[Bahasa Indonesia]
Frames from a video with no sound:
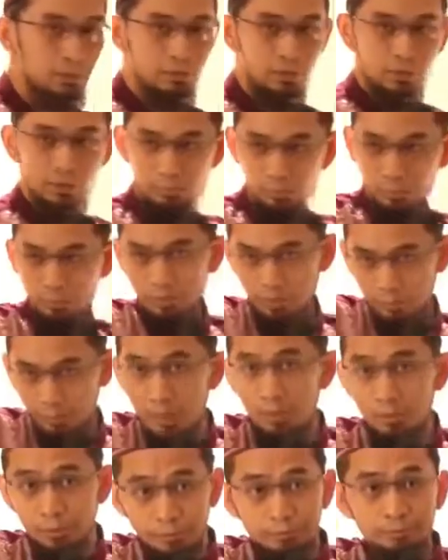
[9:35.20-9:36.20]
Di sini ibu bisa
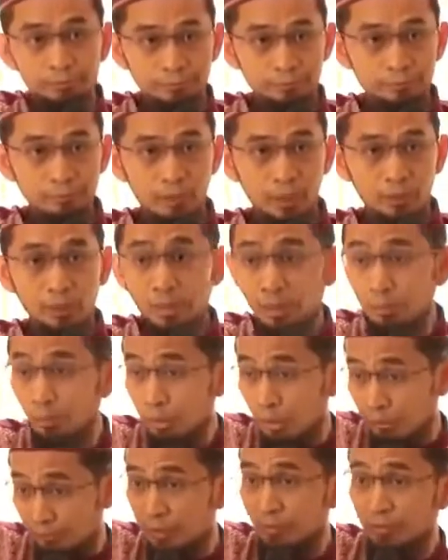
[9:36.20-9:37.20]
bangun karena ada
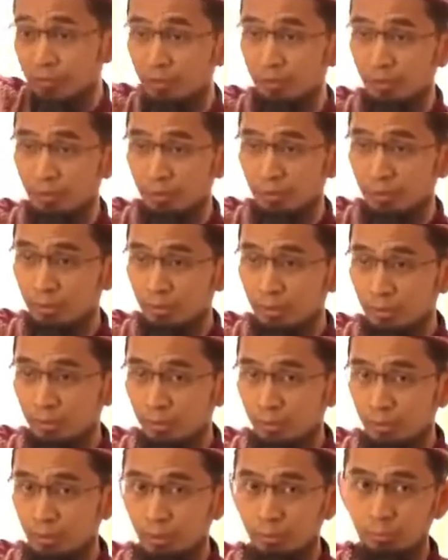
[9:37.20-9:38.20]
motivasi.
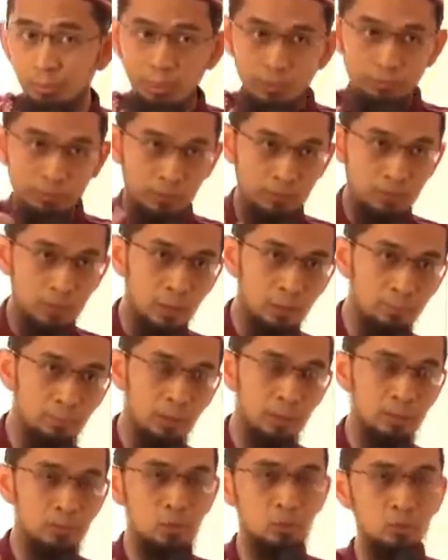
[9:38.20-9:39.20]
Ya, mulai
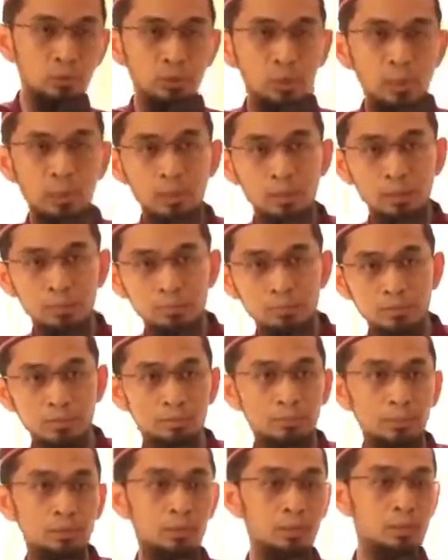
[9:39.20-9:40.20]
persiapan, susun alarm
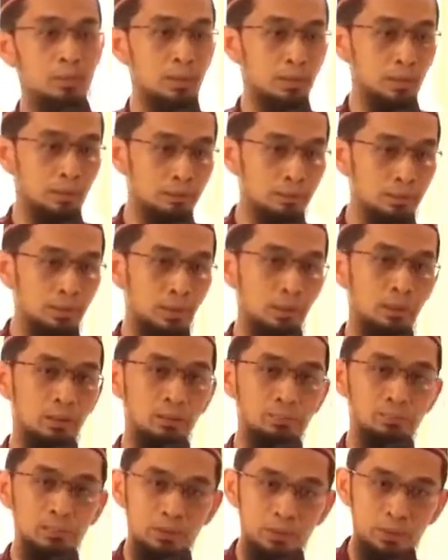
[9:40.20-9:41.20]
sampai tiga kan.
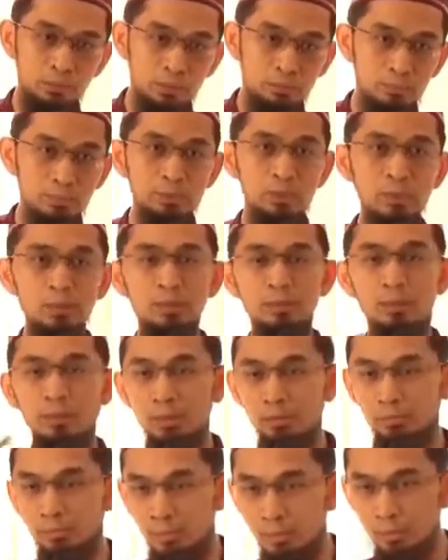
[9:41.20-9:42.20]
Alarm pertama matikan
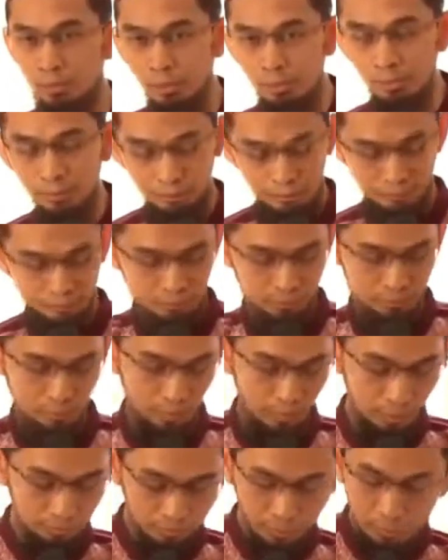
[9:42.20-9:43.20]
alarm kedua.
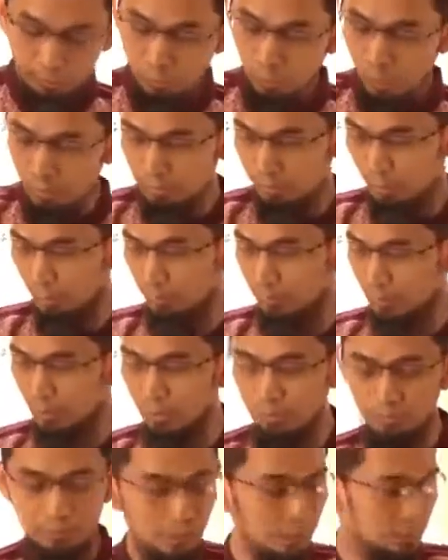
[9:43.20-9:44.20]
Alarm kedua
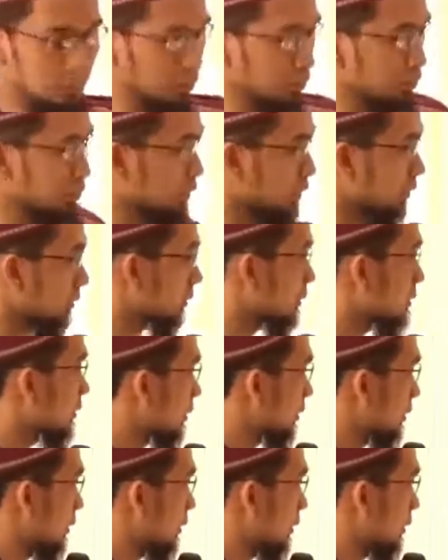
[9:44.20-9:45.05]
siap-siap dan seterusnya.